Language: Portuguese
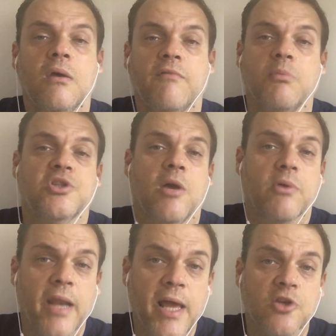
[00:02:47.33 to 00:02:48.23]
Vamos dar o
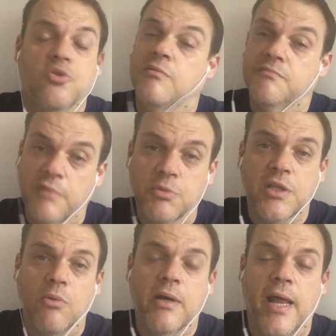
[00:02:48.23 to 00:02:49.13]
crédito? Vamos
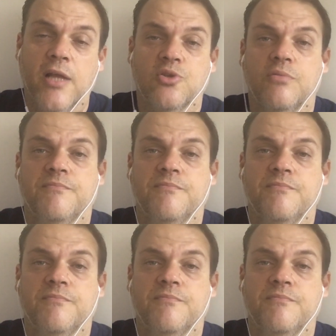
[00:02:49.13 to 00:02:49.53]
dar o crédito.